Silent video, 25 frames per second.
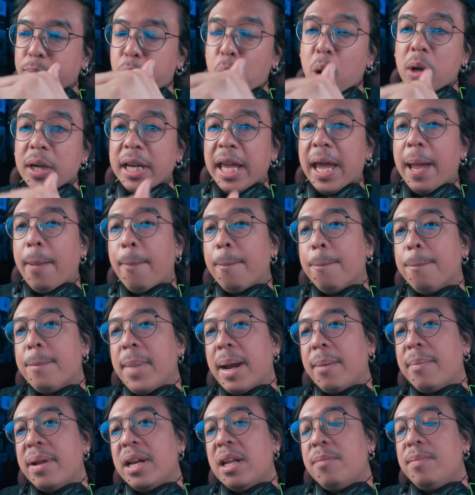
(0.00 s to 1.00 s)
พวกนี้
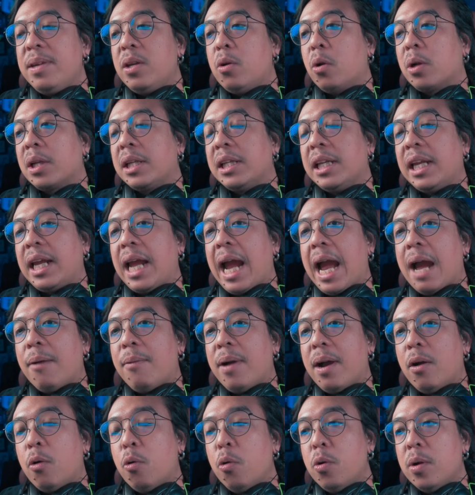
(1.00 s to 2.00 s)
มันไม่ได้มีกฎกติกา
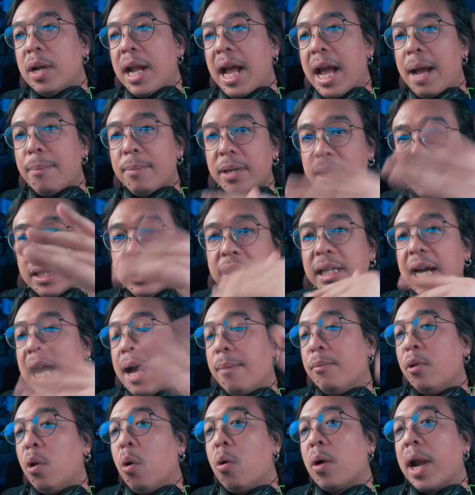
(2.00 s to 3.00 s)
ว่าคุณห้ามขึ้นหรือ
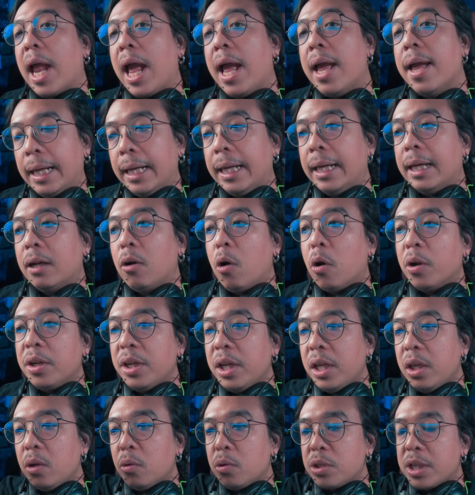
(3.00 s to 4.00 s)
ห้ามลงนะเออคน
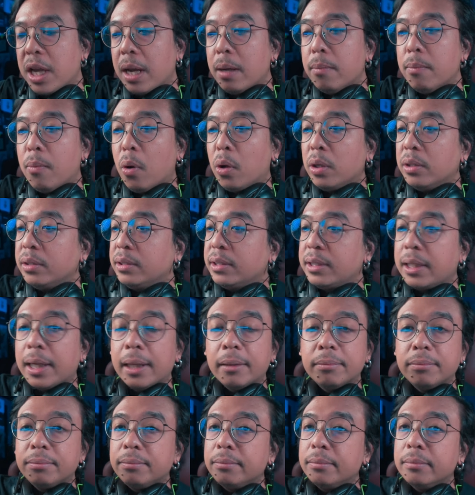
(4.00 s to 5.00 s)
ที่อยู่ชั้นบนจะ
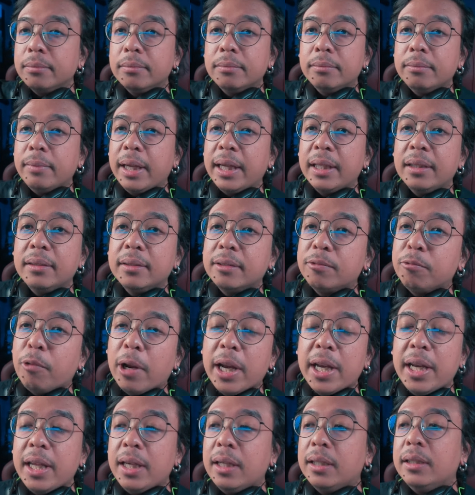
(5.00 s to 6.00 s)
แม่งวั
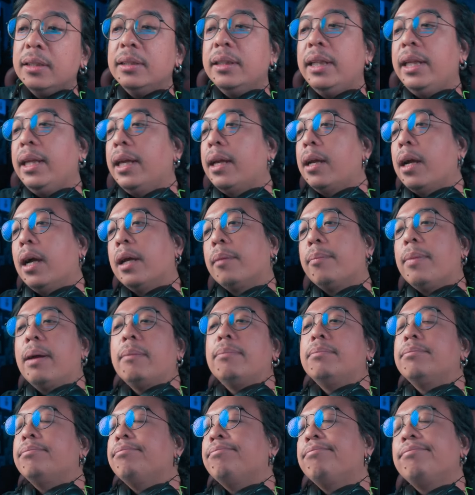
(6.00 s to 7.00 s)
นดีคืนดีเกิดแบ
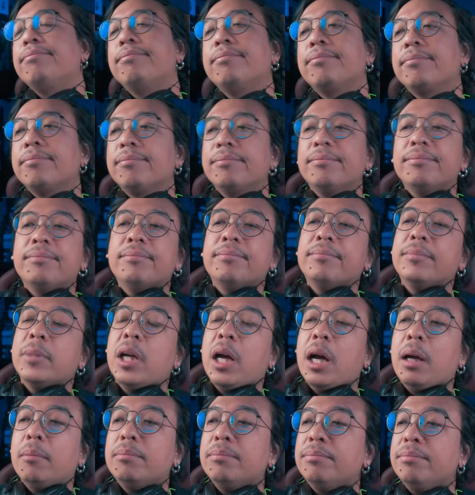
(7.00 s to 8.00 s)
บ
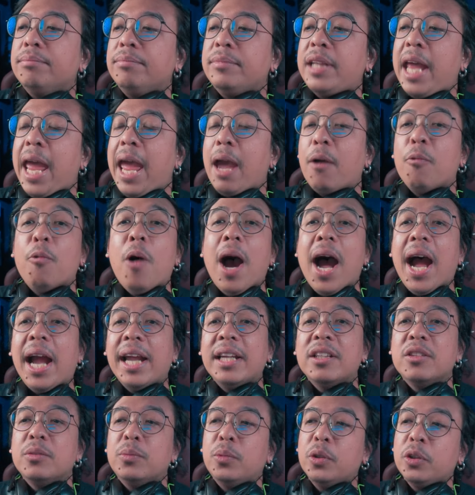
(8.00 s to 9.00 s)
แดก วาย
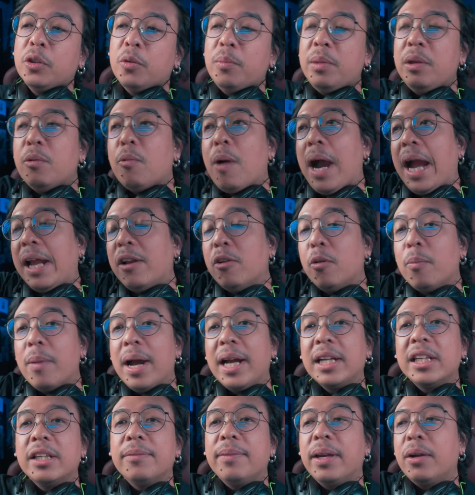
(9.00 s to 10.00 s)
สมมุติก็มี วายลง
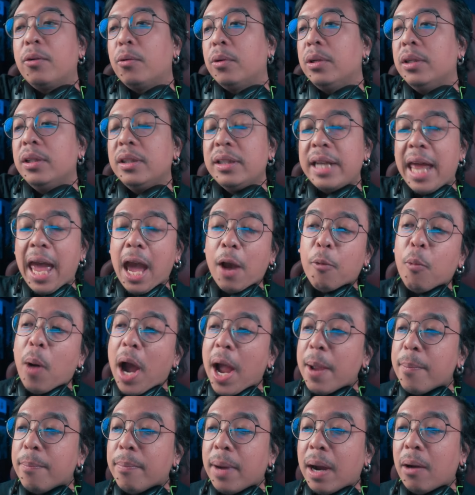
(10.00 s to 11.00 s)
มาใช่ไหมคนหนึ่งแดก
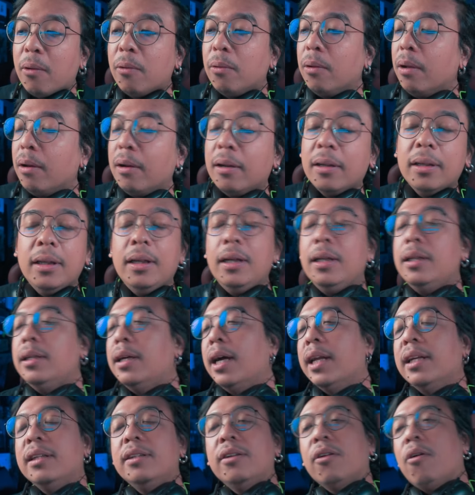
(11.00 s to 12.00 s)
วายเมาแล้วก็เลื้
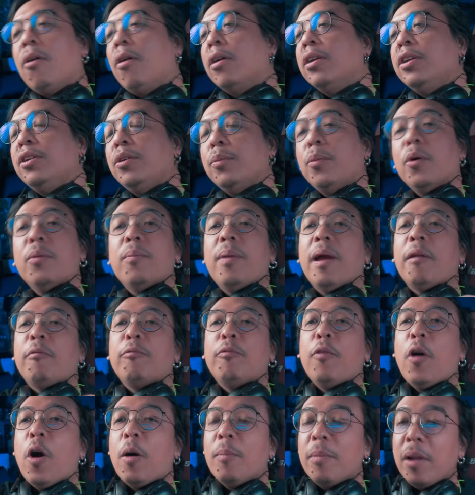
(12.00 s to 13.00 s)
อนนอนอยู่บนแพลต
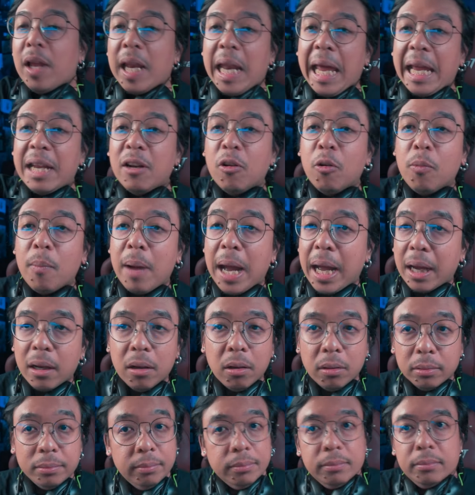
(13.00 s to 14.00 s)
ฟอร์ม แล้วไหลลงมา
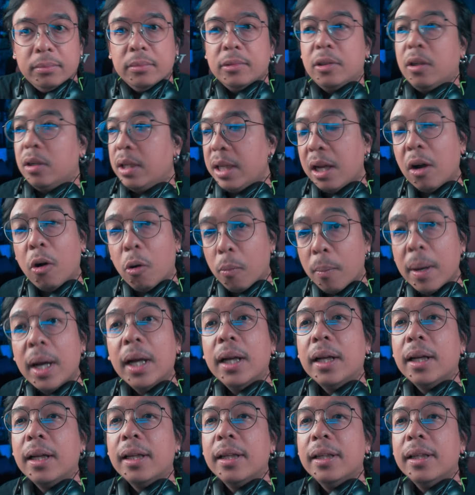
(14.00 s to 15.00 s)
ก็ก็เรื่องของมึง